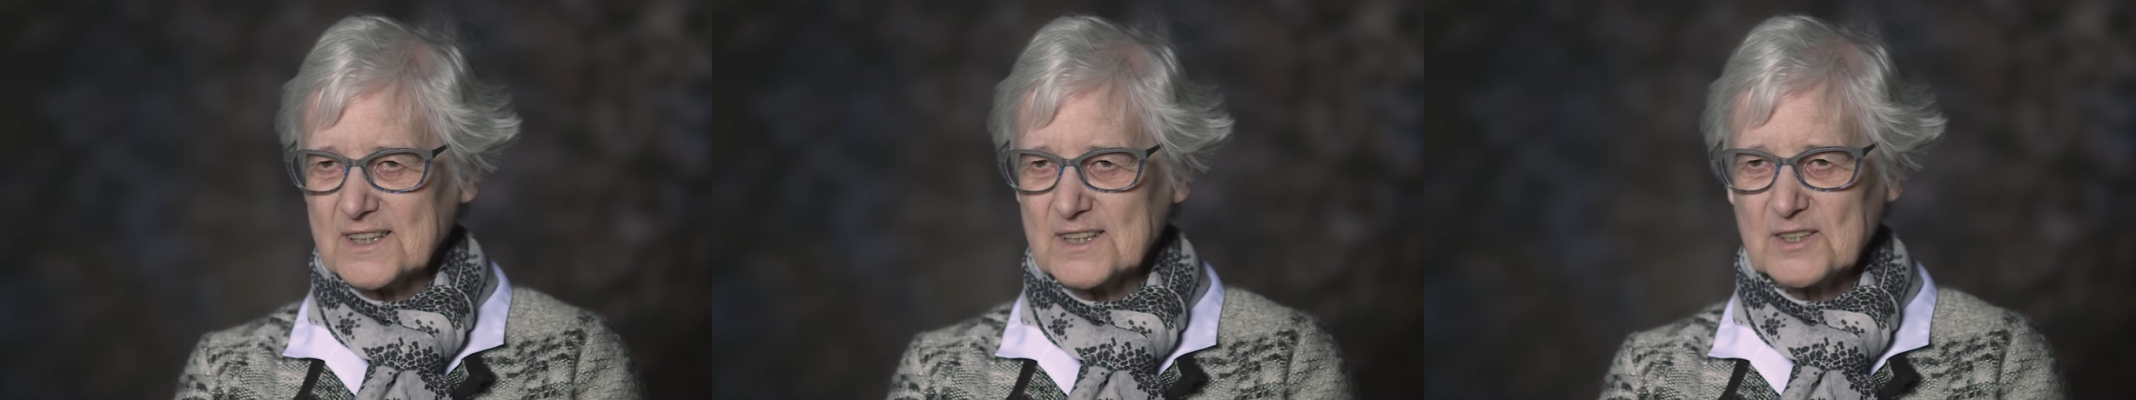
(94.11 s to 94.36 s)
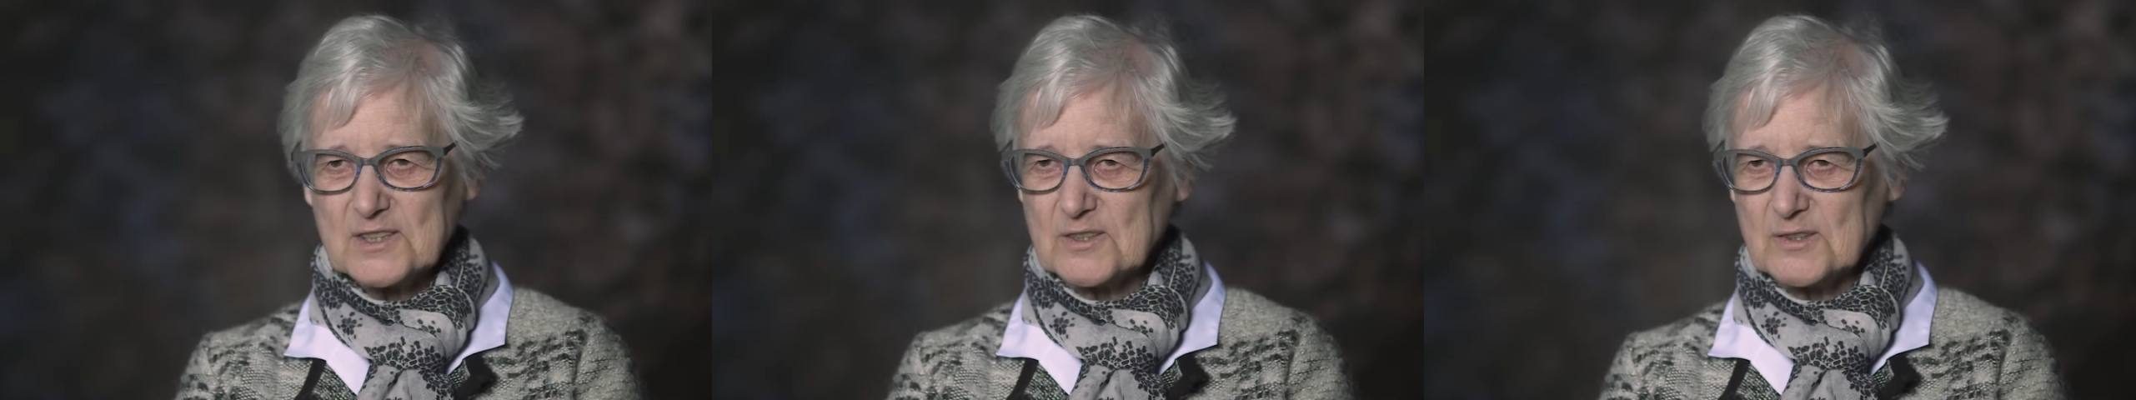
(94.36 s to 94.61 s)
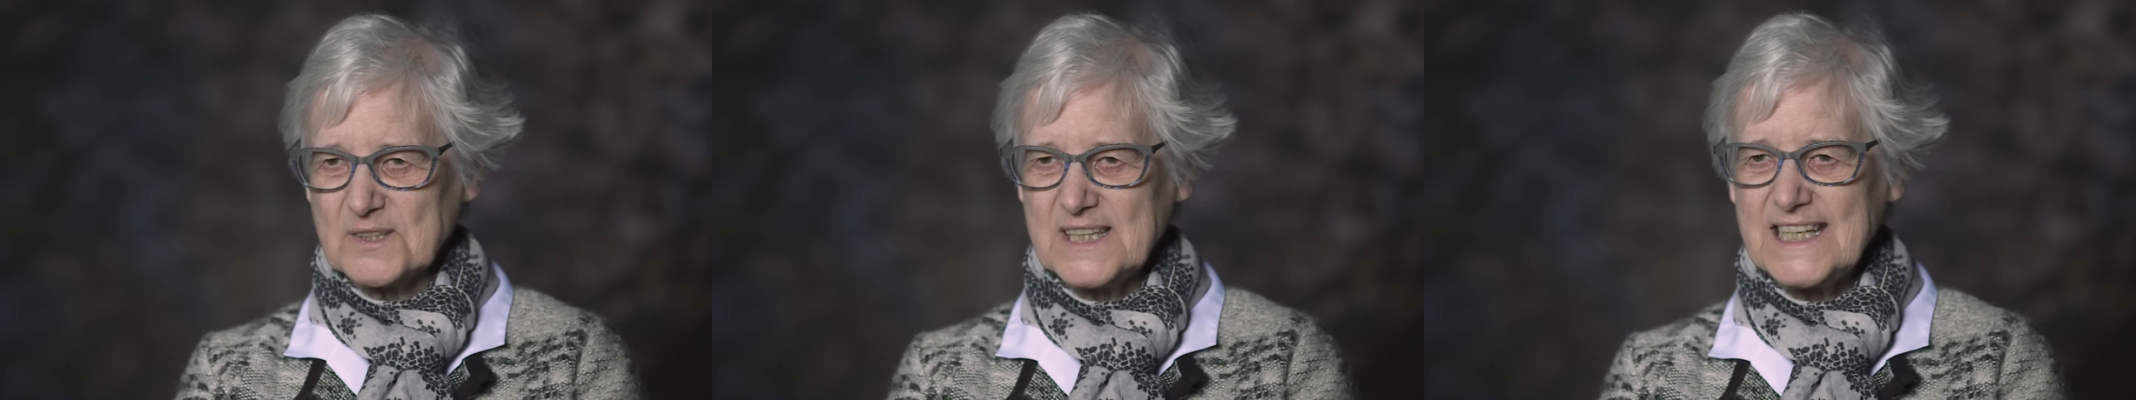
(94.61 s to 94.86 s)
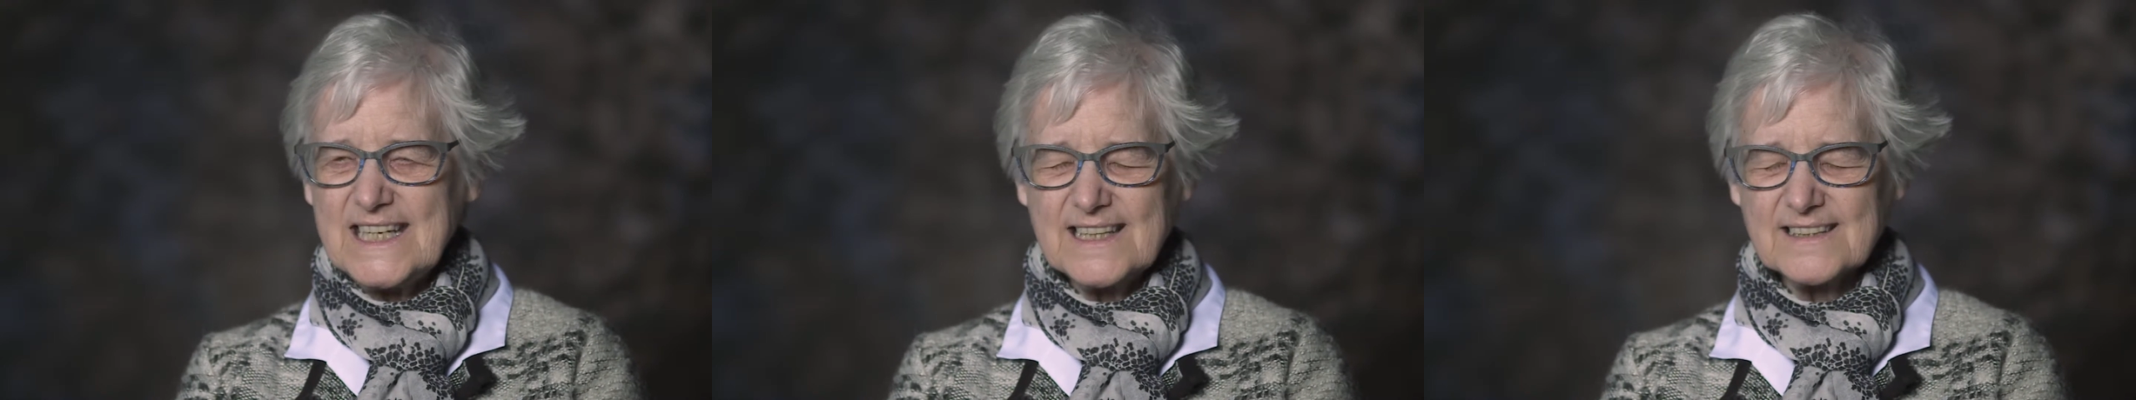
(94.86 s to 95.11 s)
Kirche noch
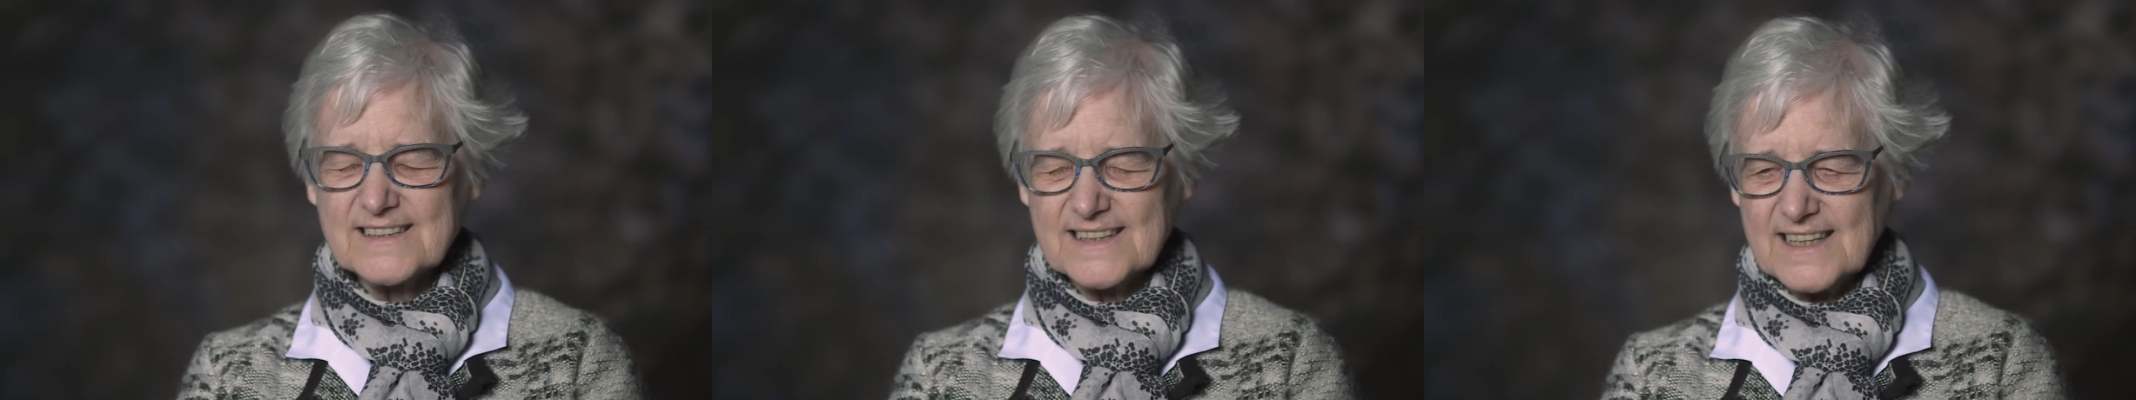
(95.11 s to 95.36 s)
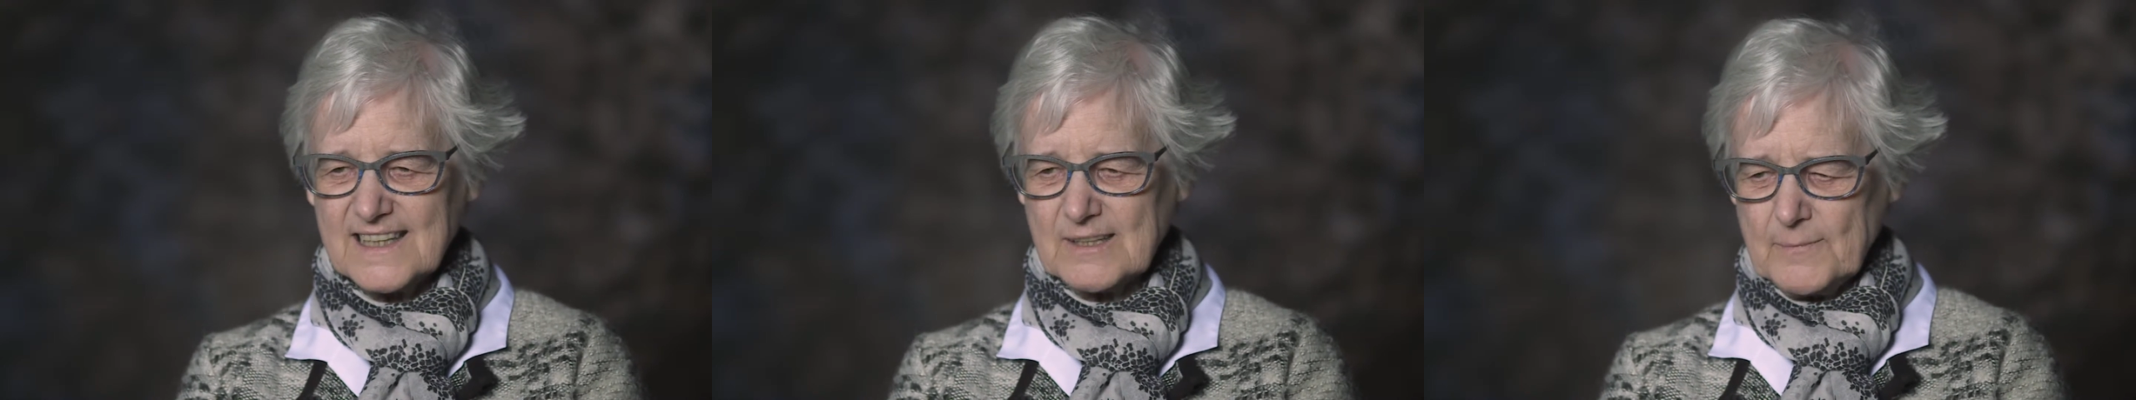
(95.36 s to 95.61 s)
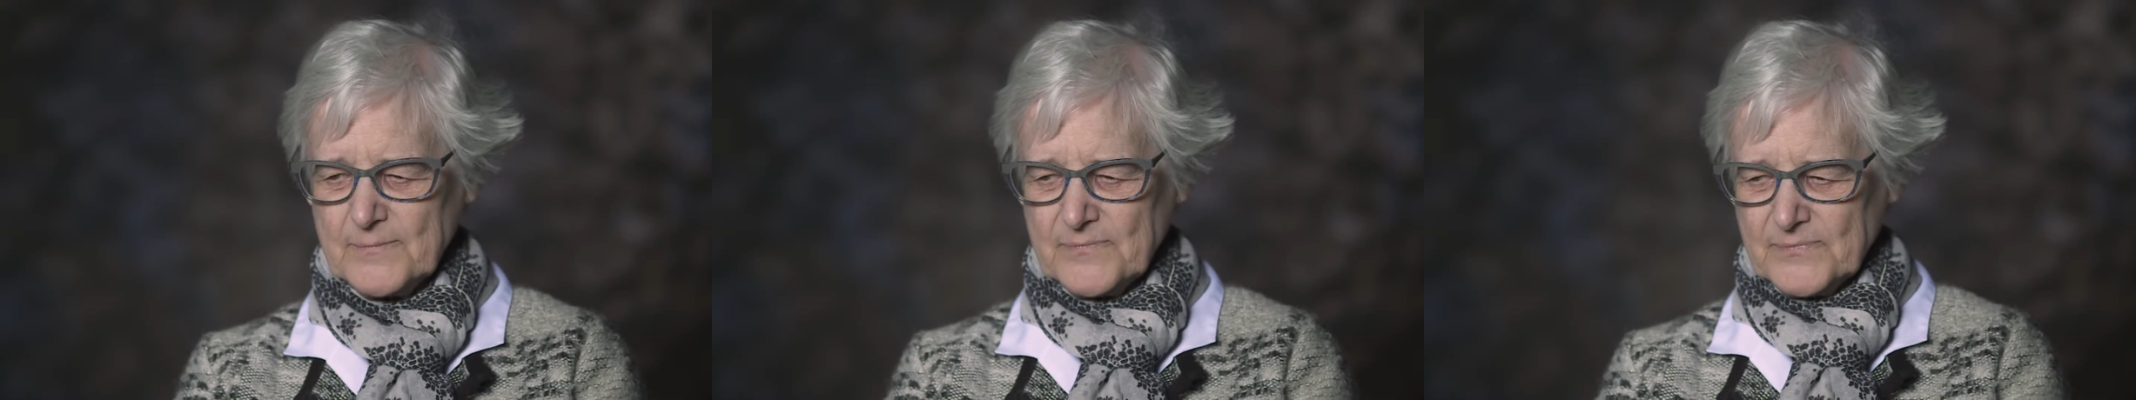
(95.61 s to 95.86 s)
nie gesehen.